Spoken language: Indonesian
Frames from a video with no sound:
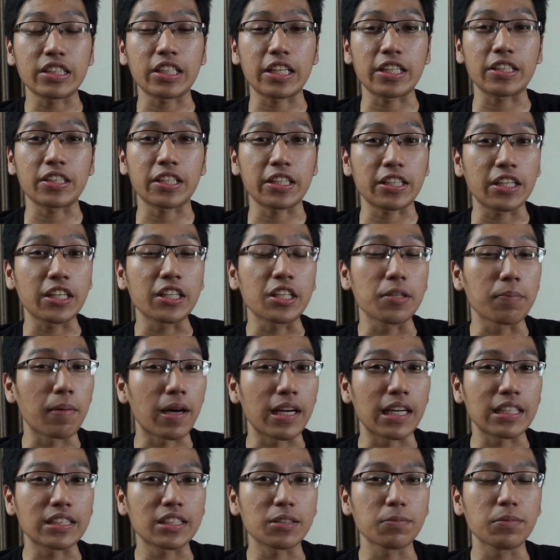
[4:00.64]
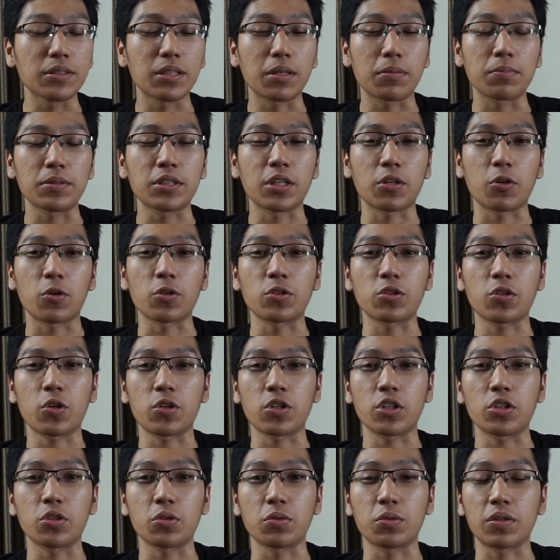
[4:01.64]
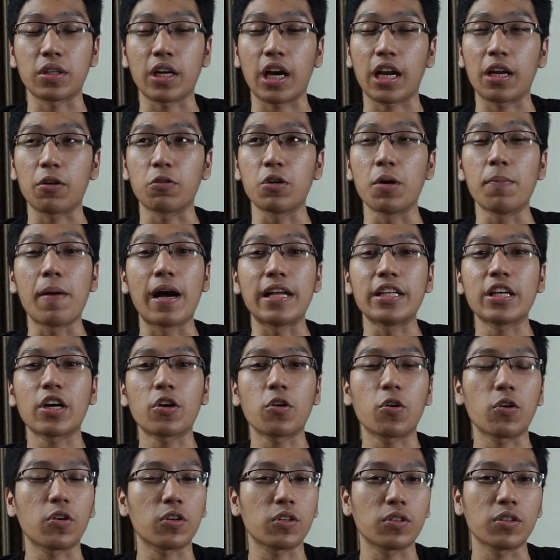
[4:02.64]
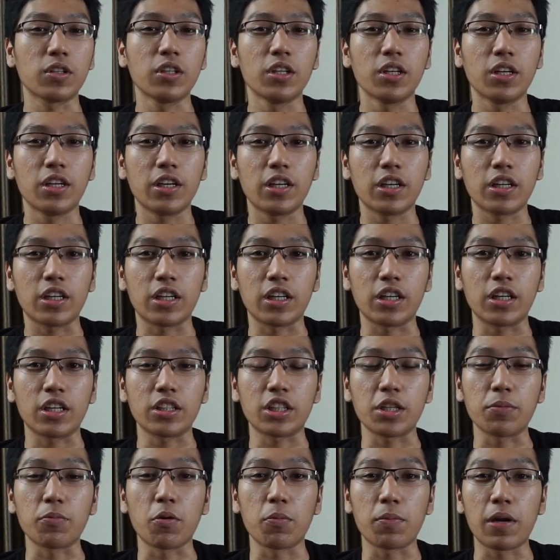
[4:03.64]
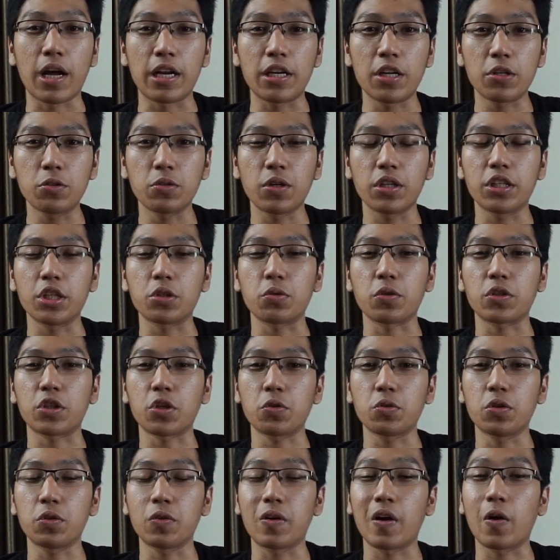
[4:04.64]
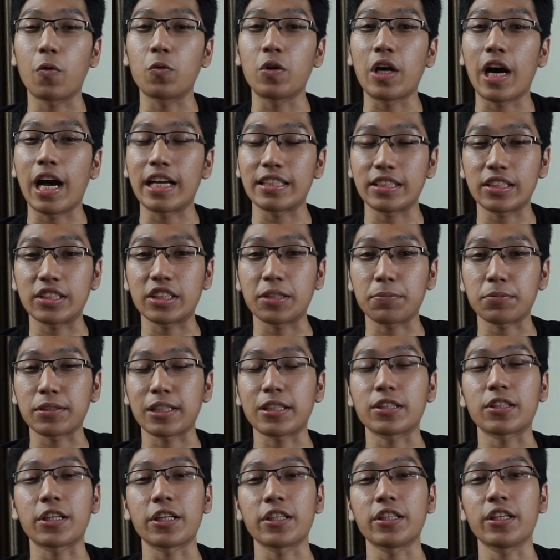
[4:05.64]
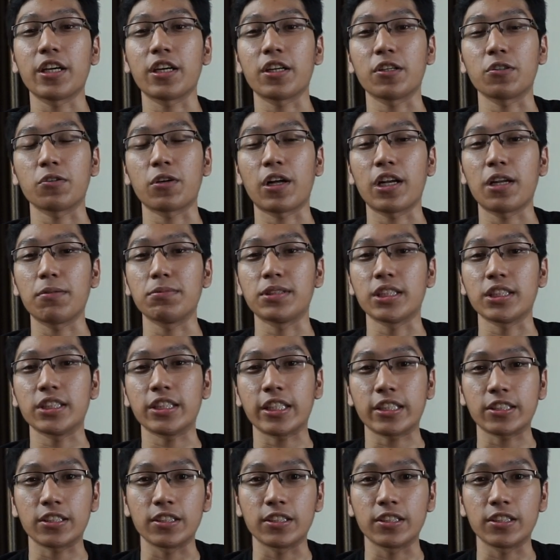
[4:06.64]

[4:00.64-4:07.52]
trik-triknya gimana sih biar bisa nonton gitu kalian udah banyak kok uh, Timo Brother juga di Twitter juga udah ngasih tips and triknya gitu kalian bisa cek